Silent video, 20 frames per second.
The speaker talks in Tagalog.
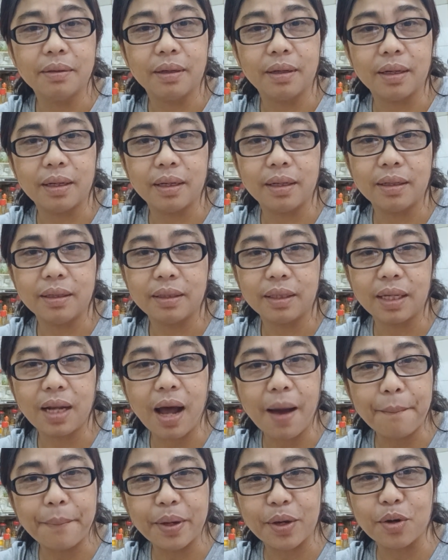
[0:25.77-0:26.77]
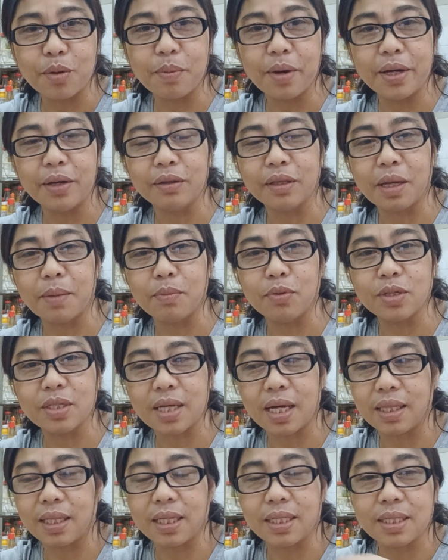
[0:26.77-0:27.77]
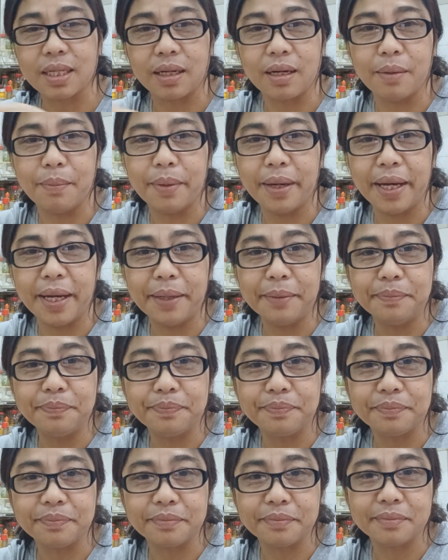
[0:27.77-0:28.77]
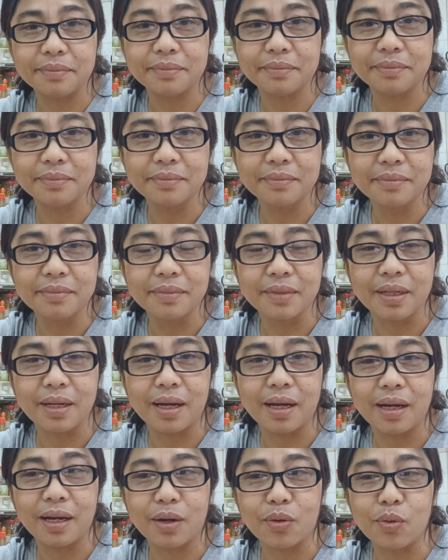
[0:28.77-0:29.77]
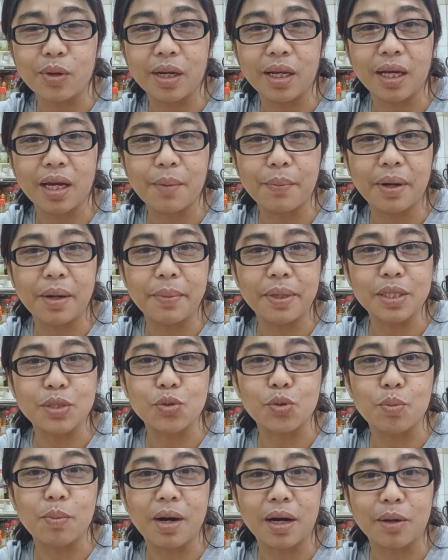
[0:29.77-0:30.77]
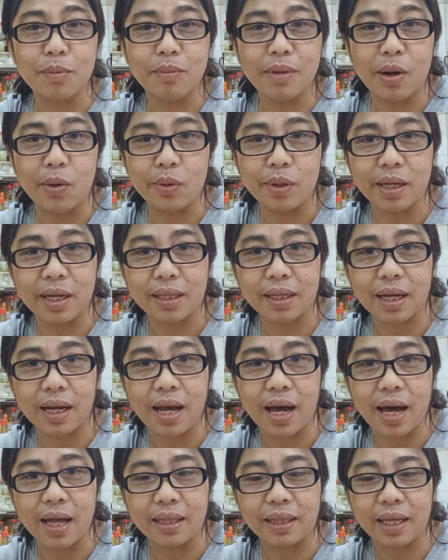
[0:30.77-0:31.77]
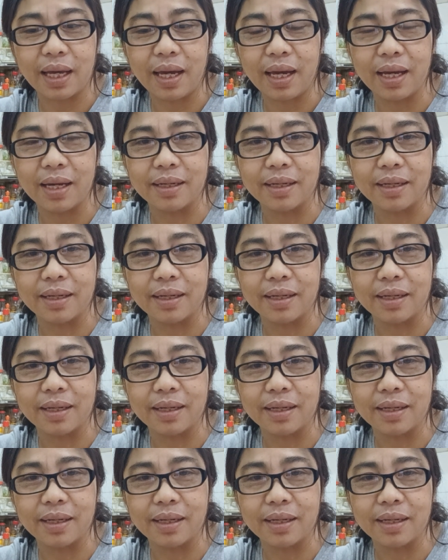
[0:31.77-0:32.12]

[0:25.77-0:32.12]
Ha? Tinapik ko ba yung table settings sa gabi? Hmm? na kung hindi ka ba naman suma cum laude at kalahati